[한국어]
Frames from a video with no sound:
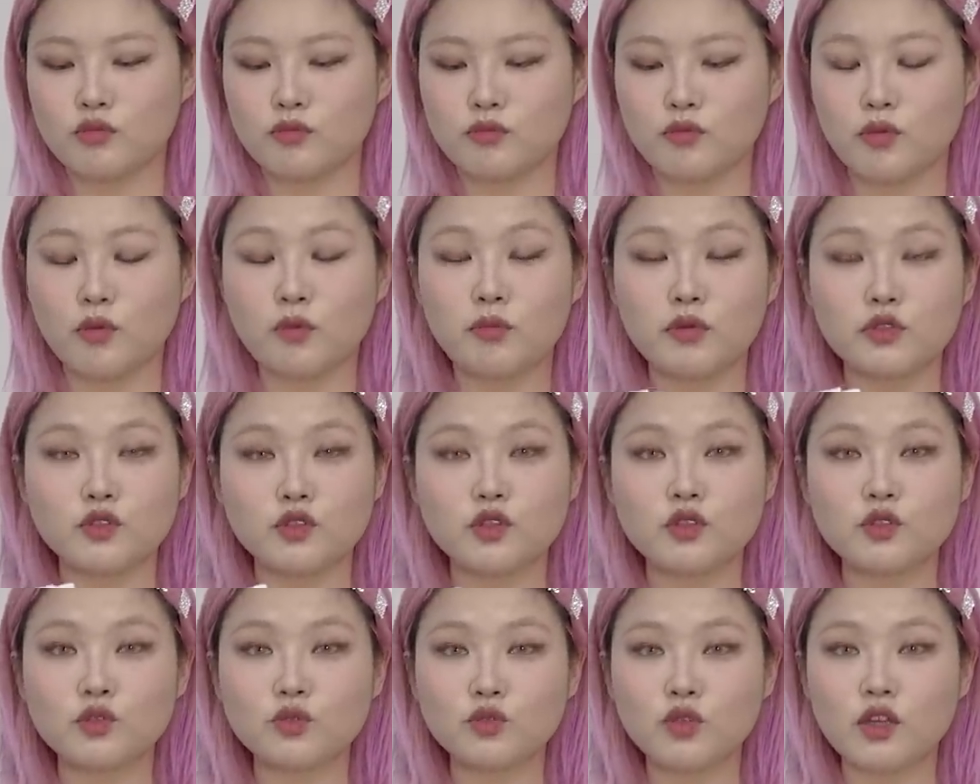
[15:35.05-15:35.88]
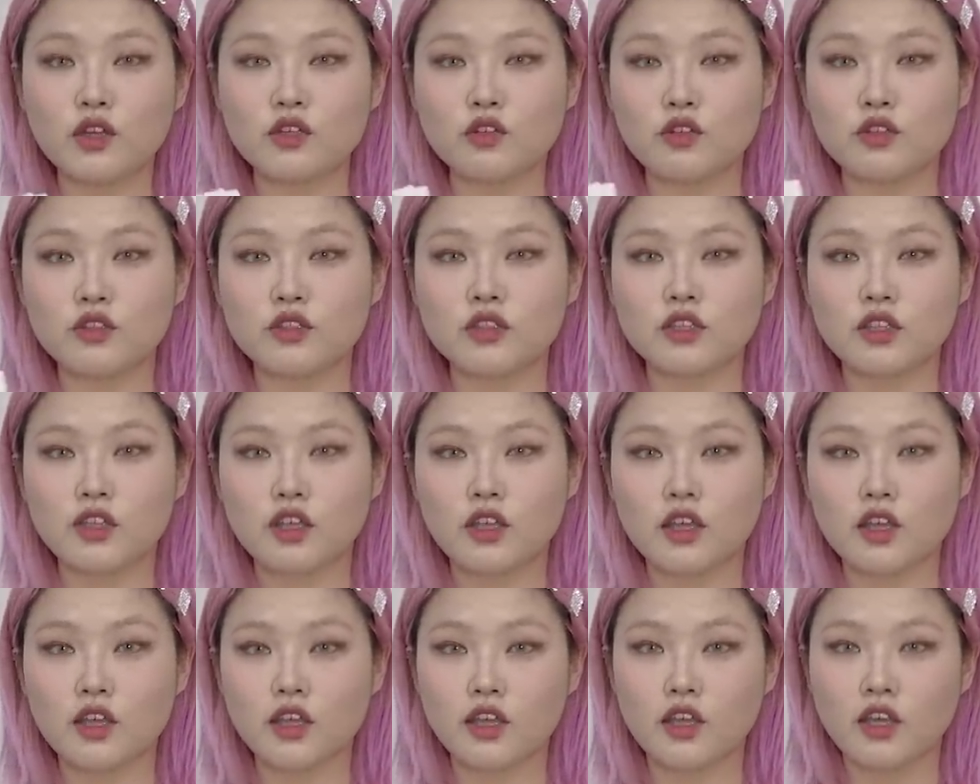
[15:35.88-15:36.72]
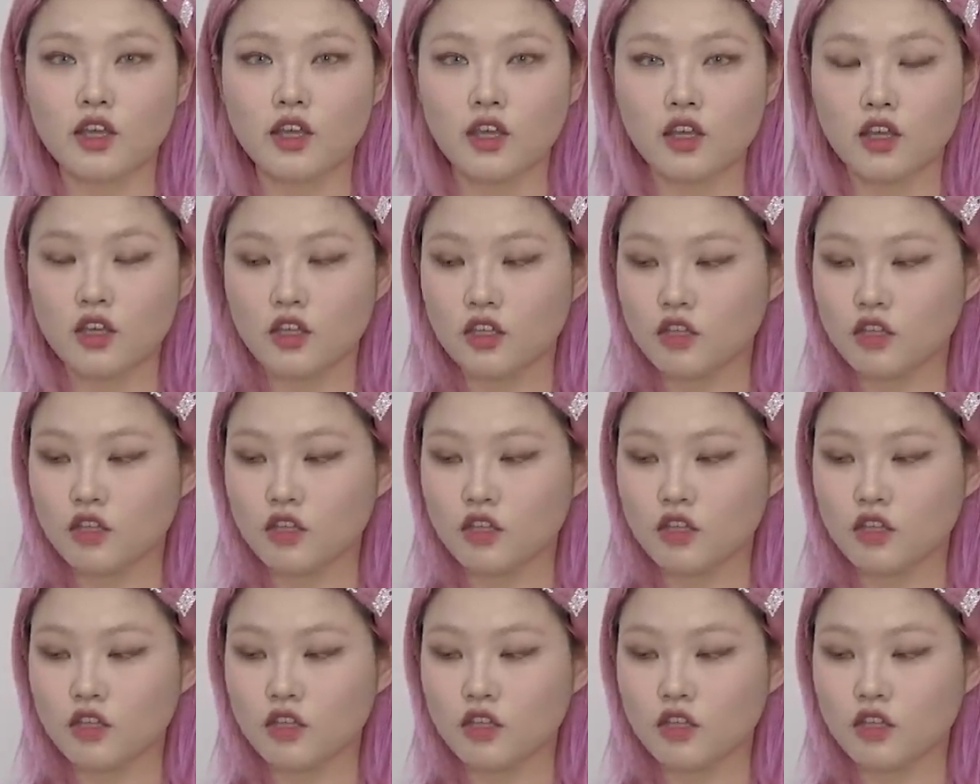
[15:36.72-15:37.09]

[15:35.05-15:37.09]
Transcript: 몇 번 신고 다녔는데